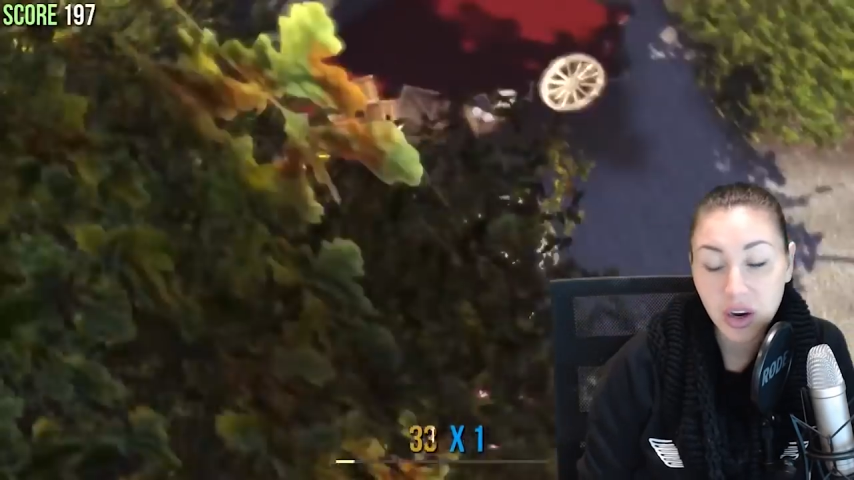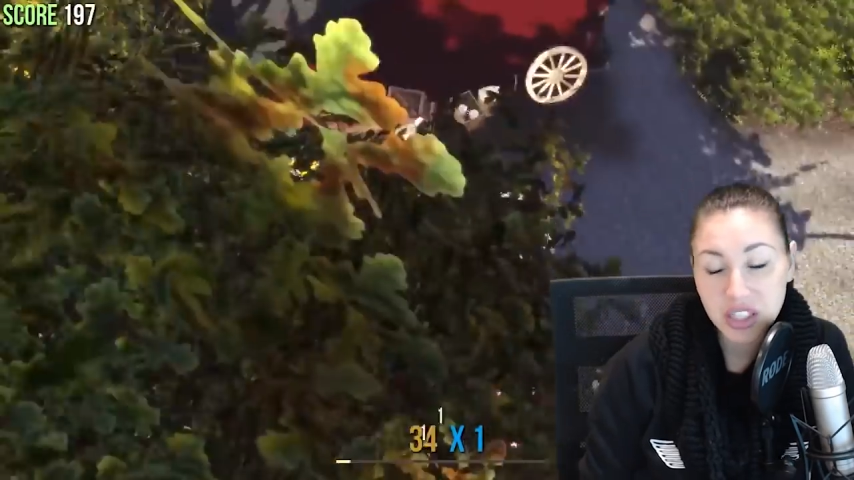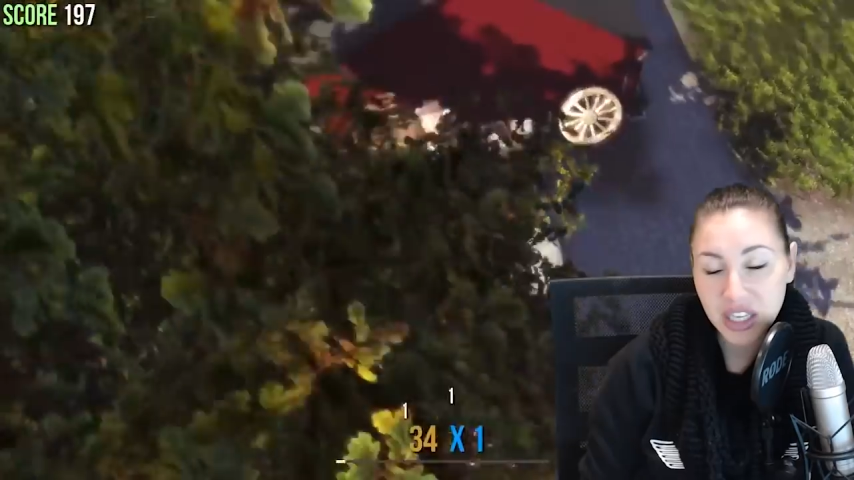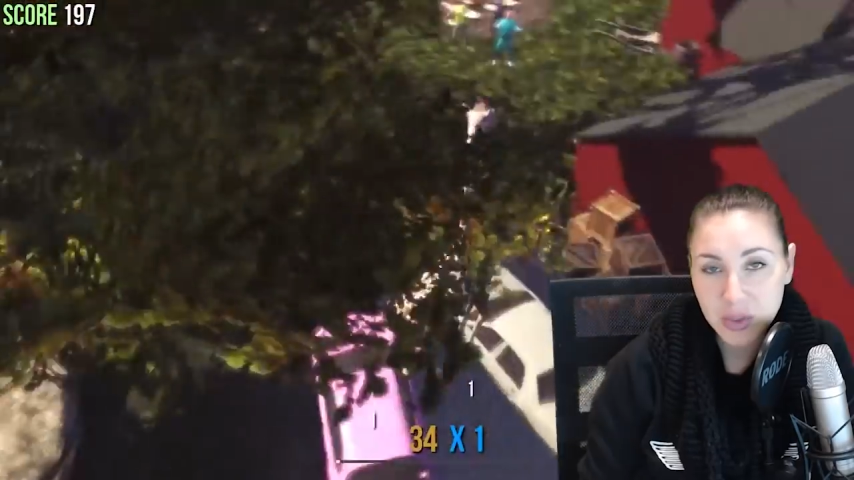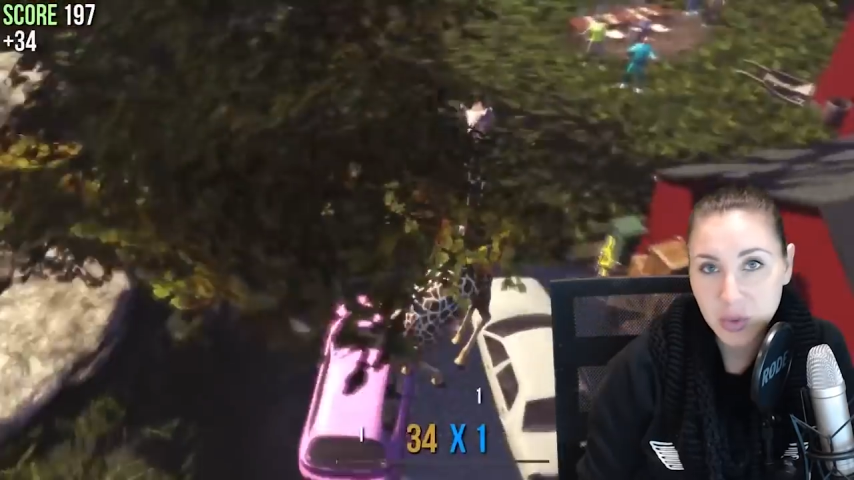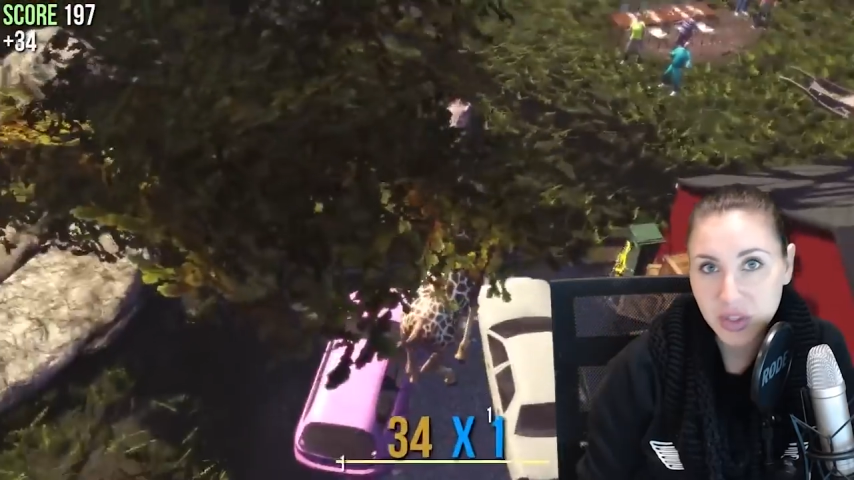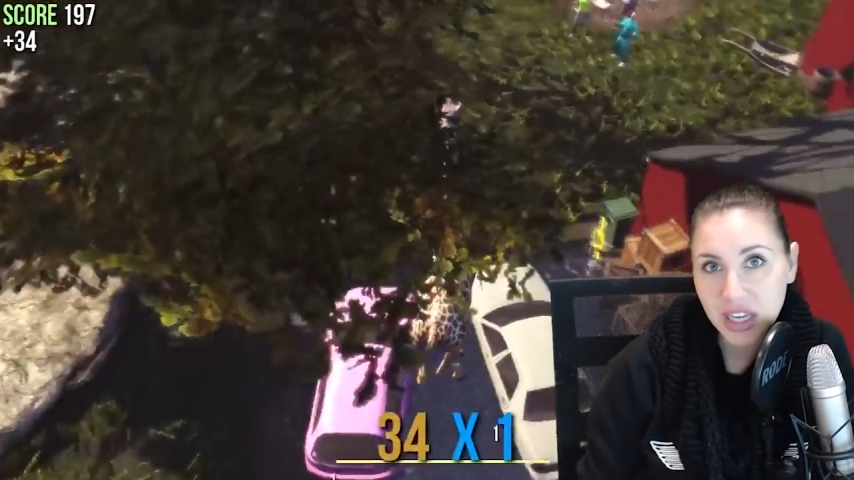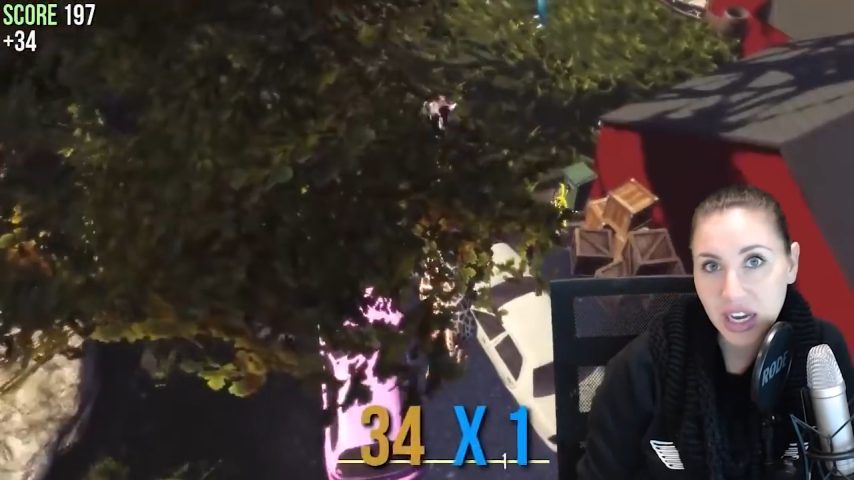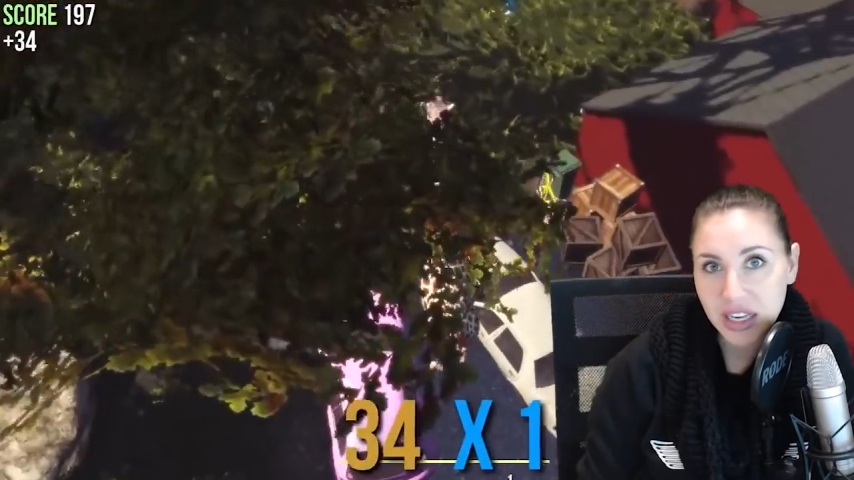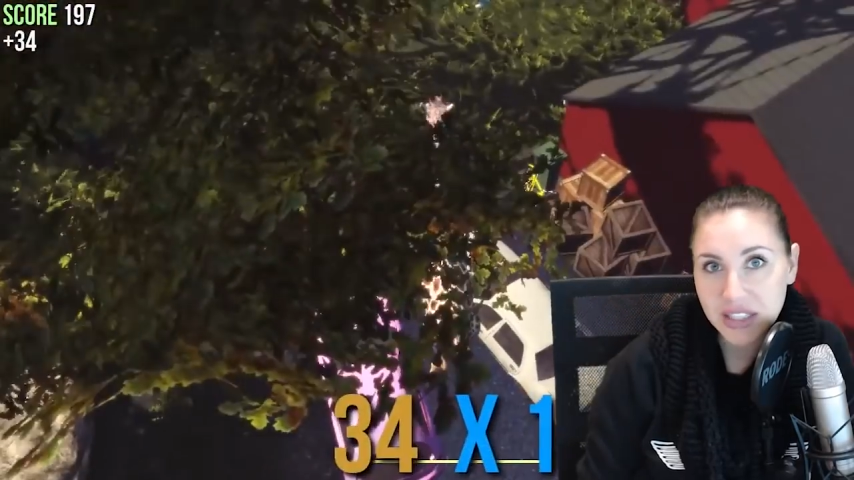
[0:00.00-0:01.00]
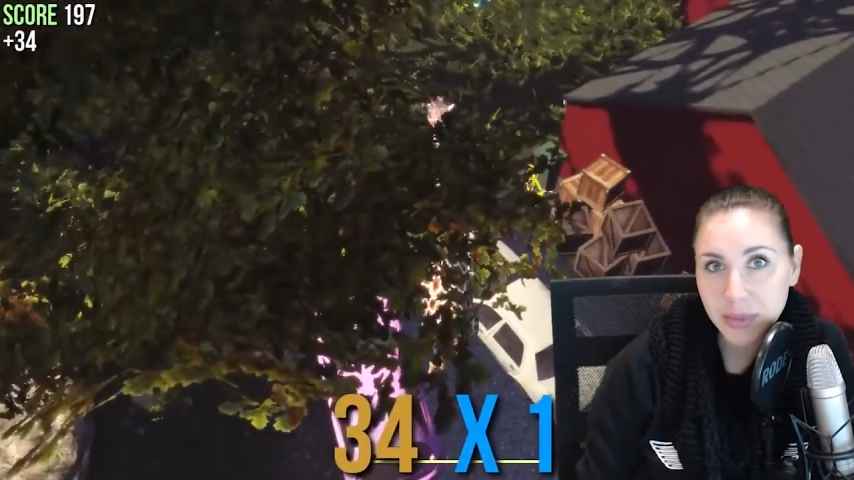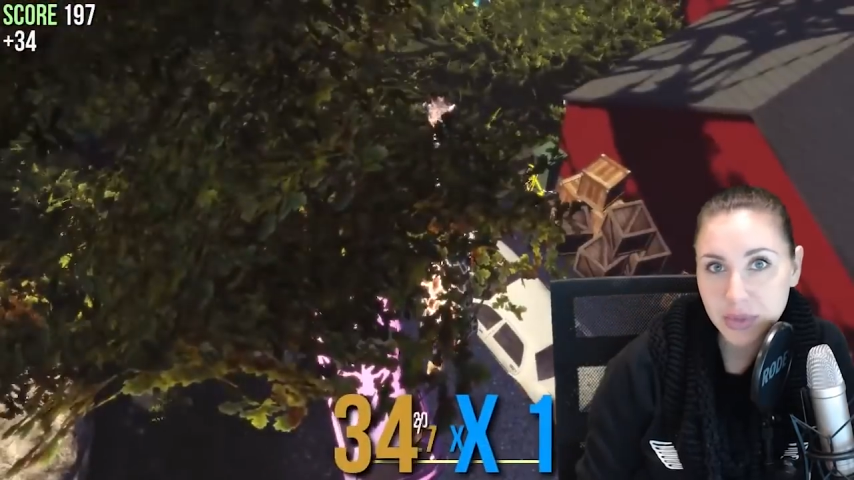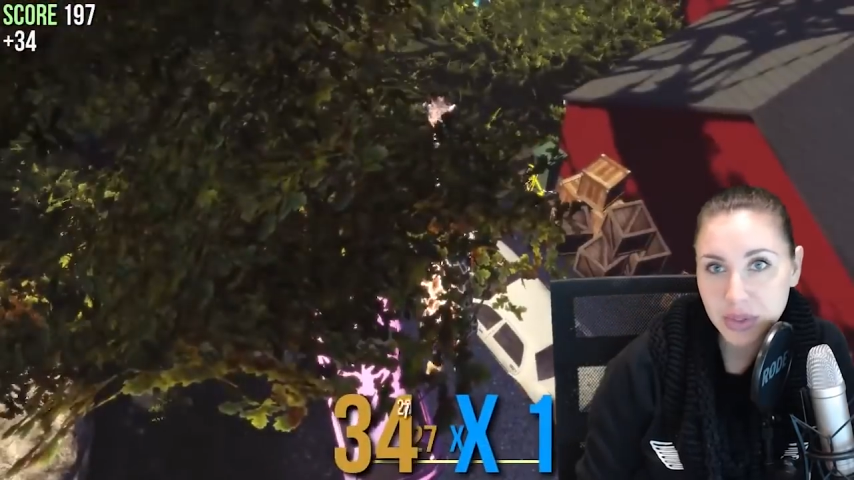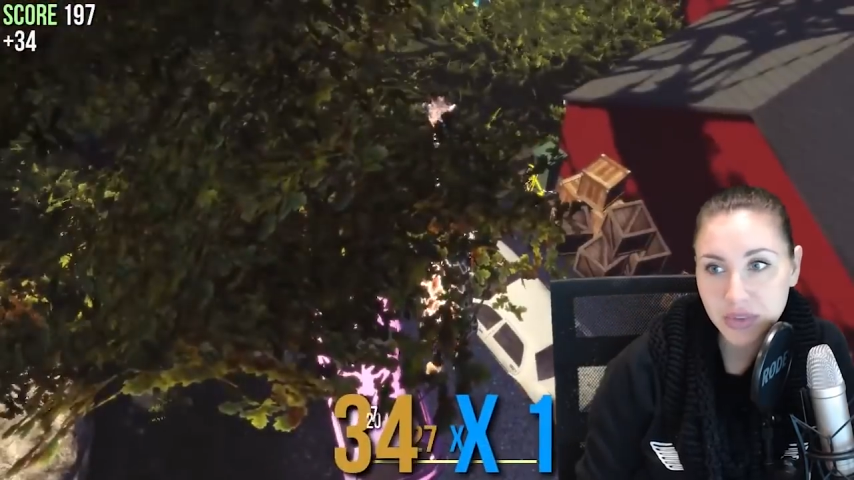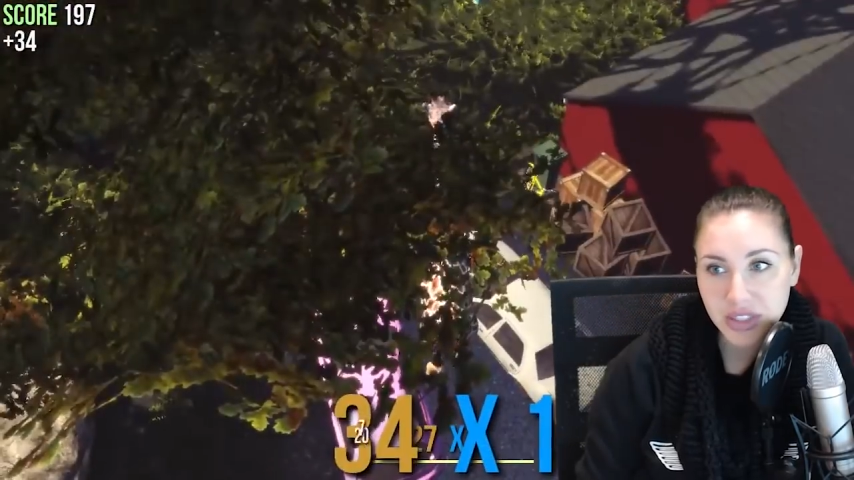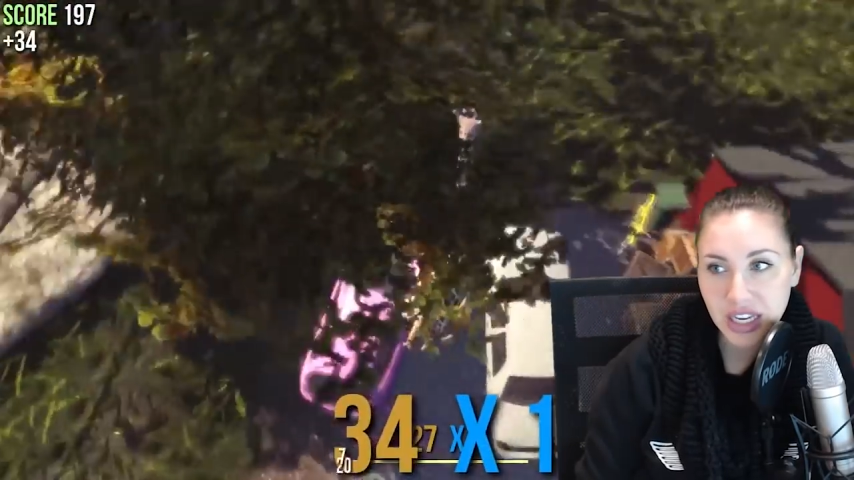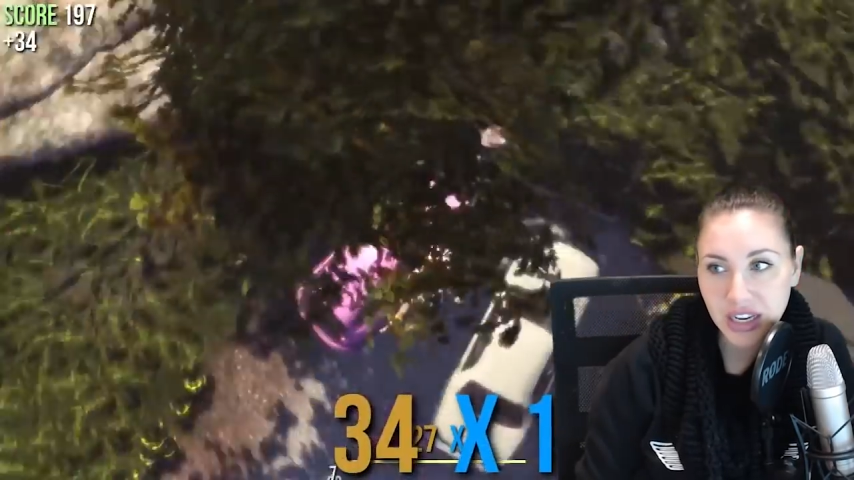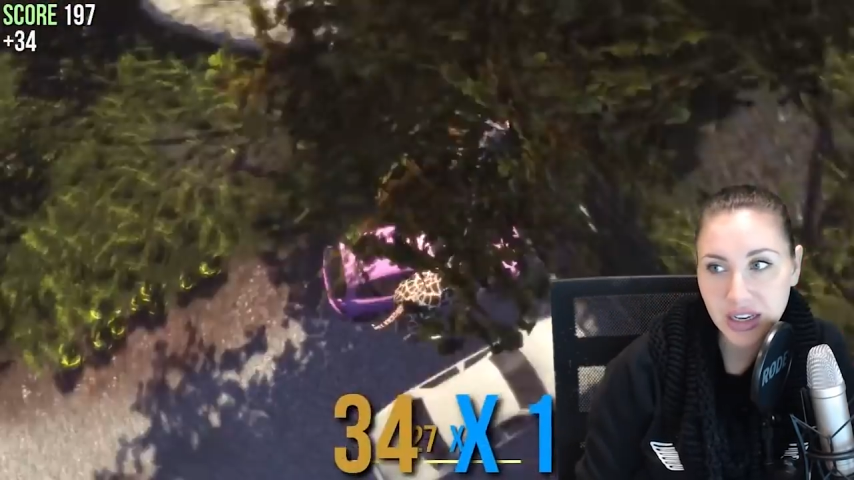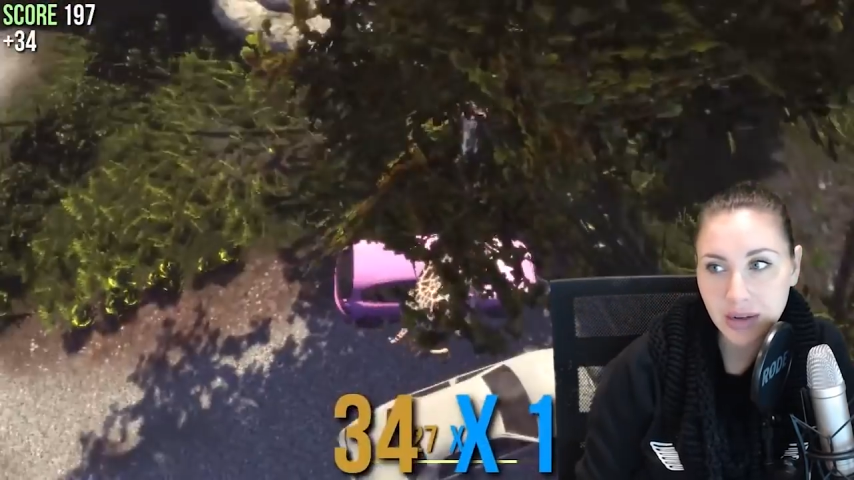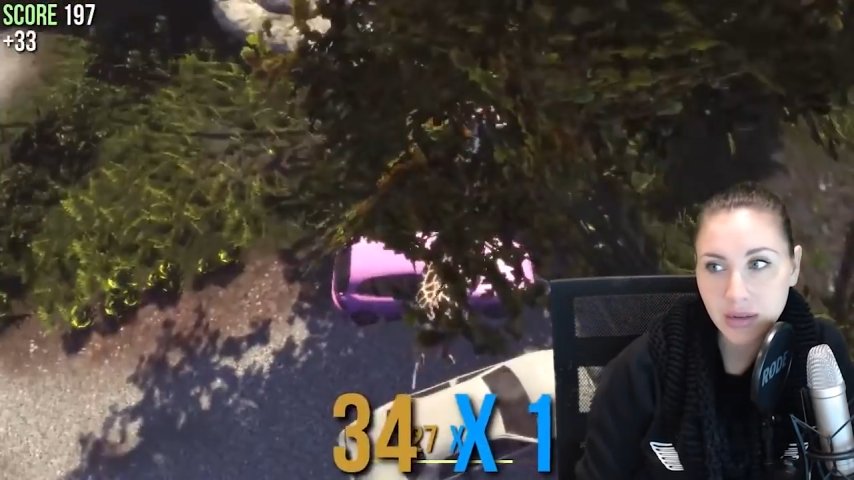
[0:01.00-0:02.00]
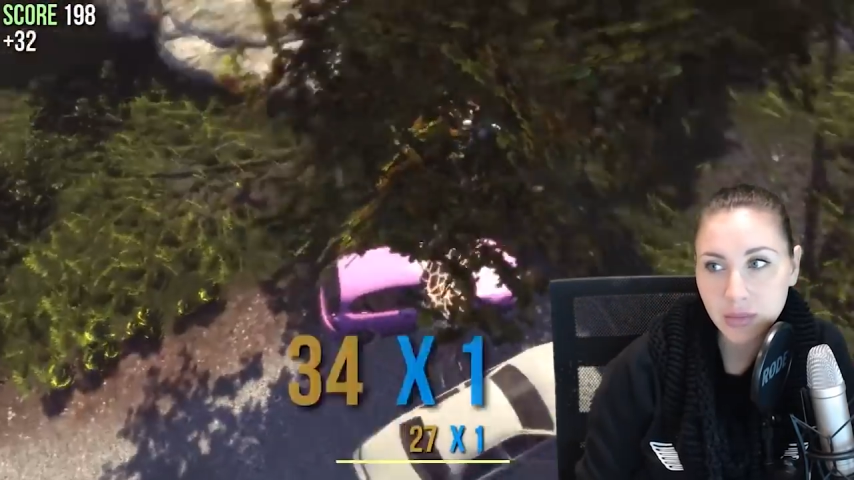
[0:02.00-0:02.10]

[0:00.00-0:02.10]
oh, das hast du doch dir alles selbst zu verdanken,